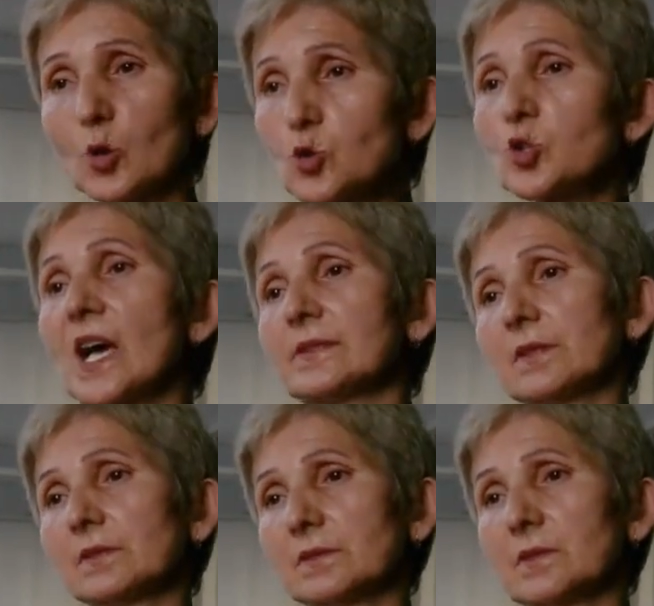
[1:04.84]
kaostan
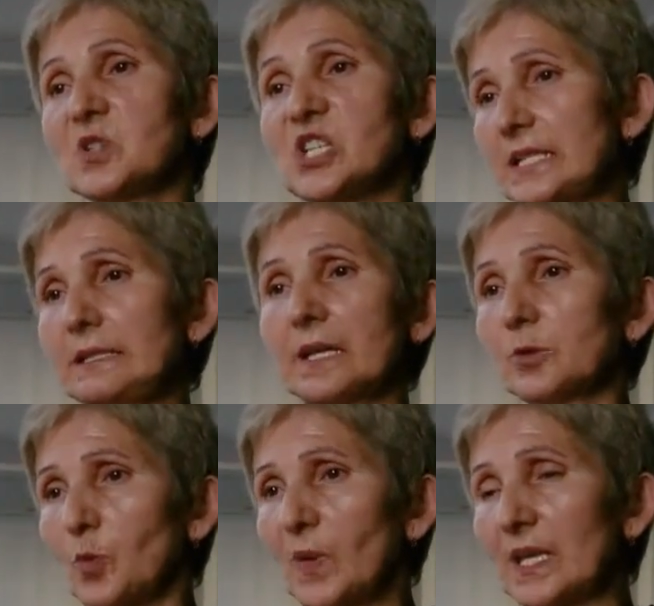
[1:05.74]
bir şekilde
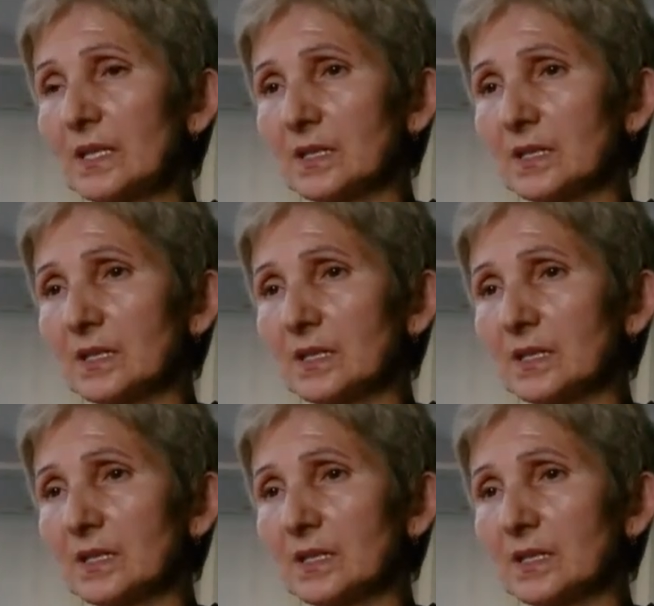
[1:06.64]
köpek